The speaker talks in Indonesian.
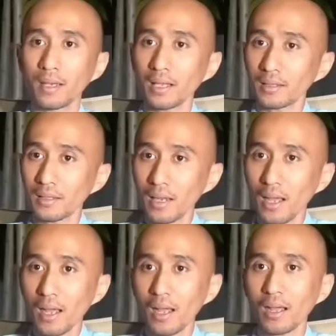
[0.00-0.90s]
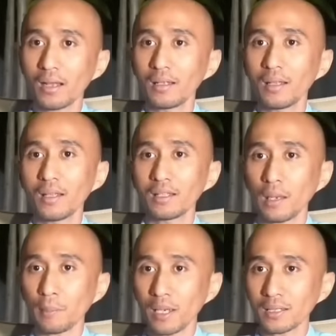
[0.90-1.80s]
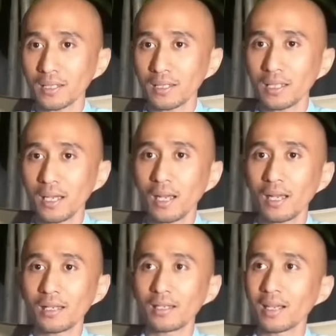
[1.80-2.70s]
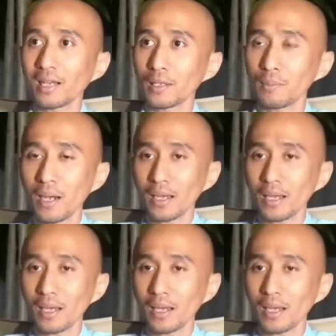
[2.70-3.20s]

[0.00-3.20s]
Dengan tenang, tanpa kesedihan, dengan